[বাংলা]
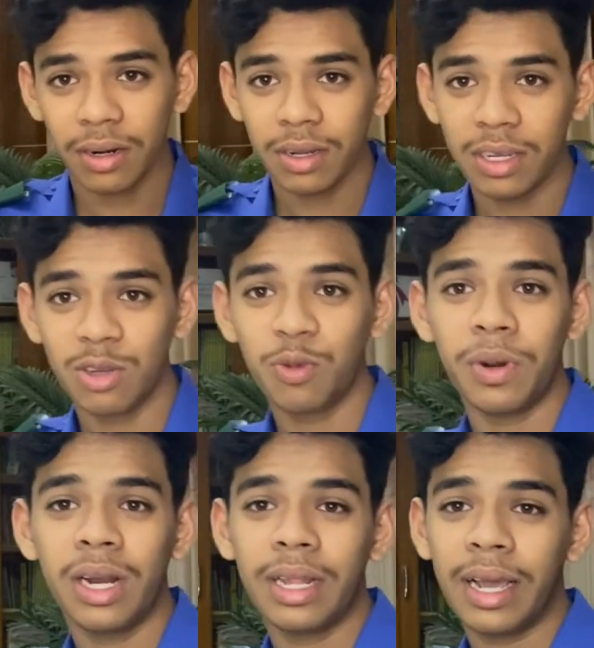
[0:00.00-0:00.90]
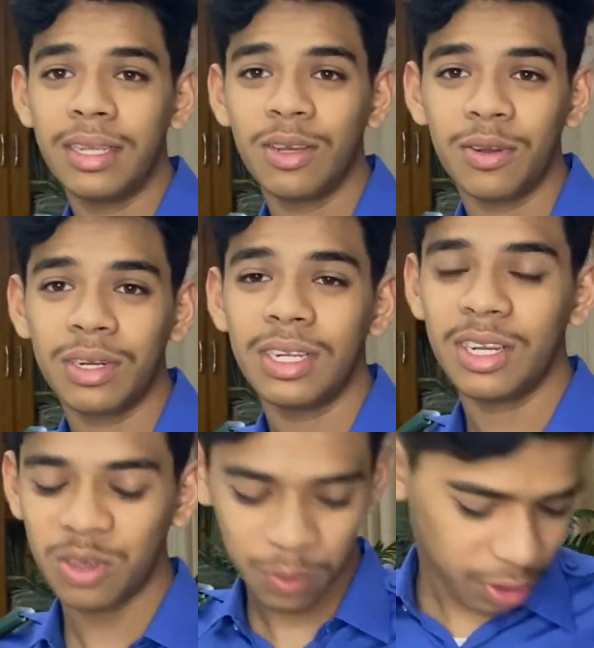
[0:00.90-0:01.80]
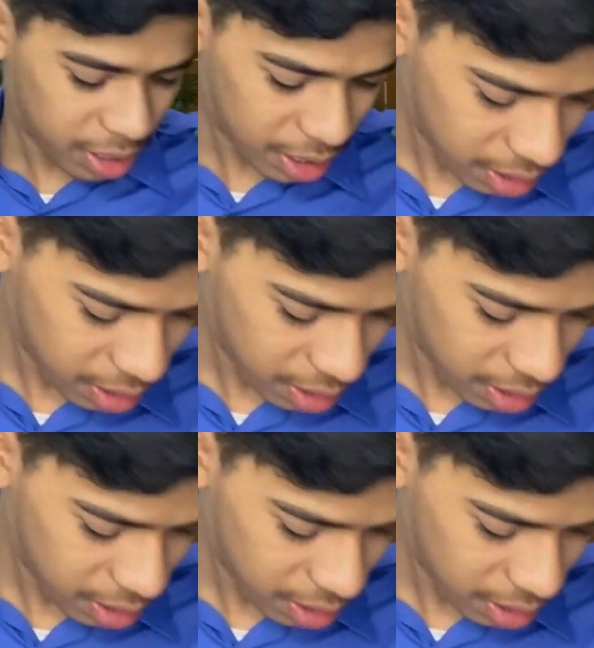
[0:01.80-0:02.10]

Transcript: জাস্ট উপরেরটা দেখাইছি কজ নিচে কিছু পরি নাই